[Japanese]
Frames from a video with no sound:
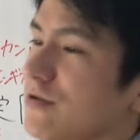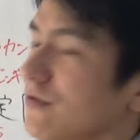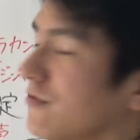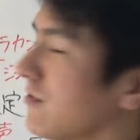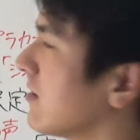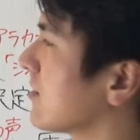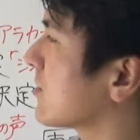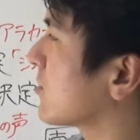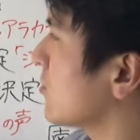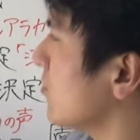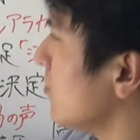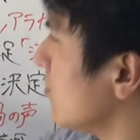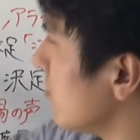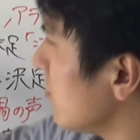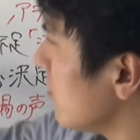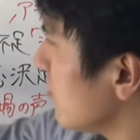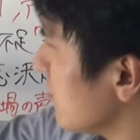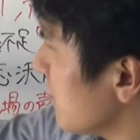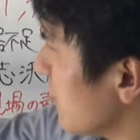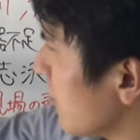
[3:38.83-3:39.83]
いうのは
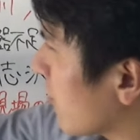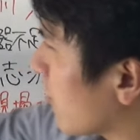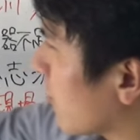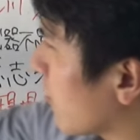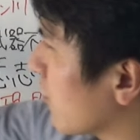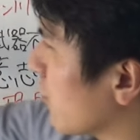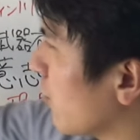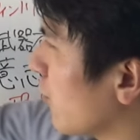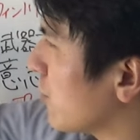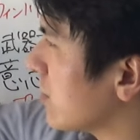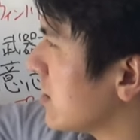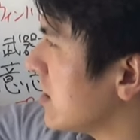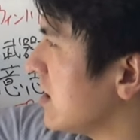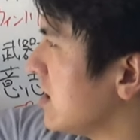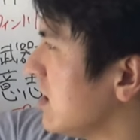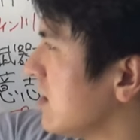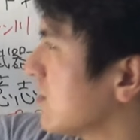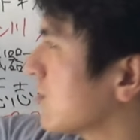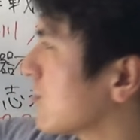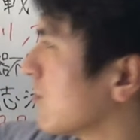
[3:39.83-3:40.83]
ちょうどこの
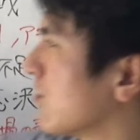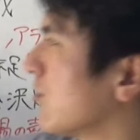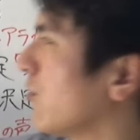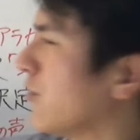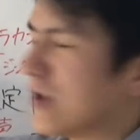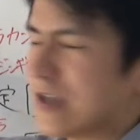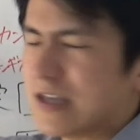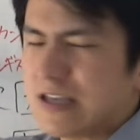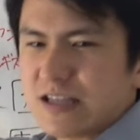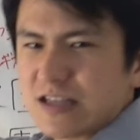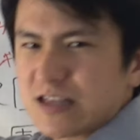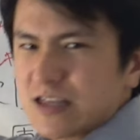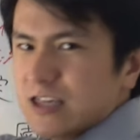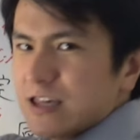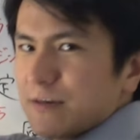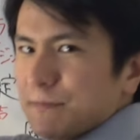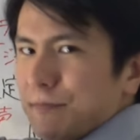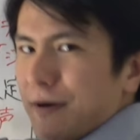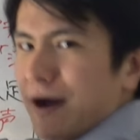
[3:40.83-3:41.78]
インドの一